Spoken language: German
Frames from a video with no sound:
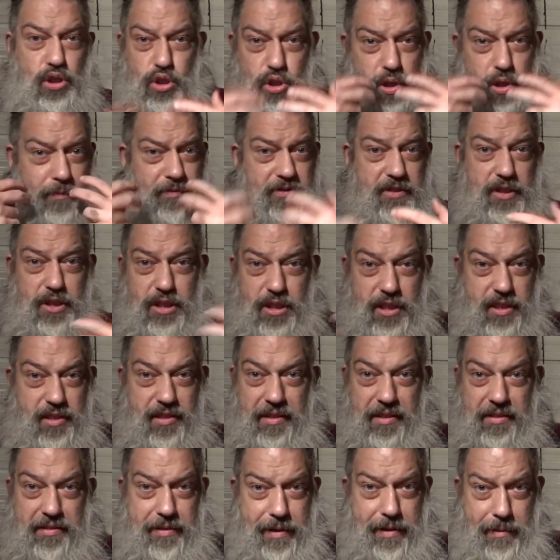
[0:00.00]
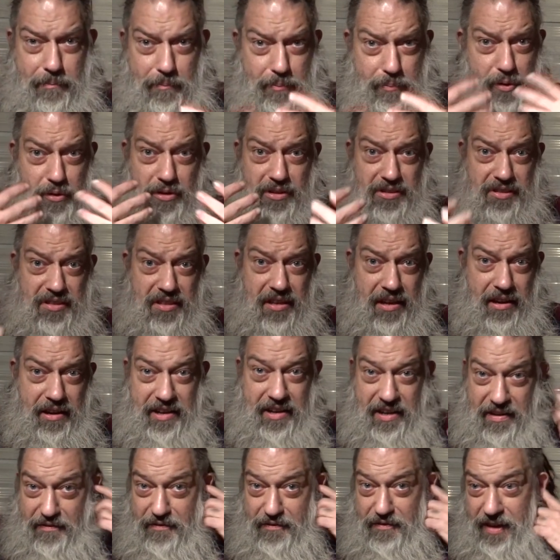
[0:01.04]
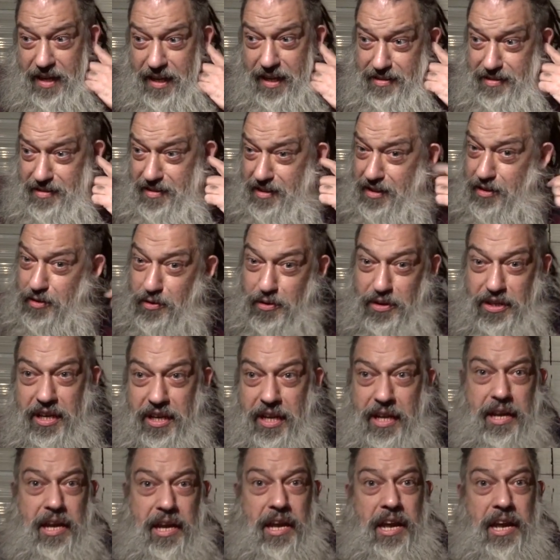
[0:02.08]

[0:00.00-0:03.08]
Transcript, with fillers: stopft sich diese Tampons da in die Fresse und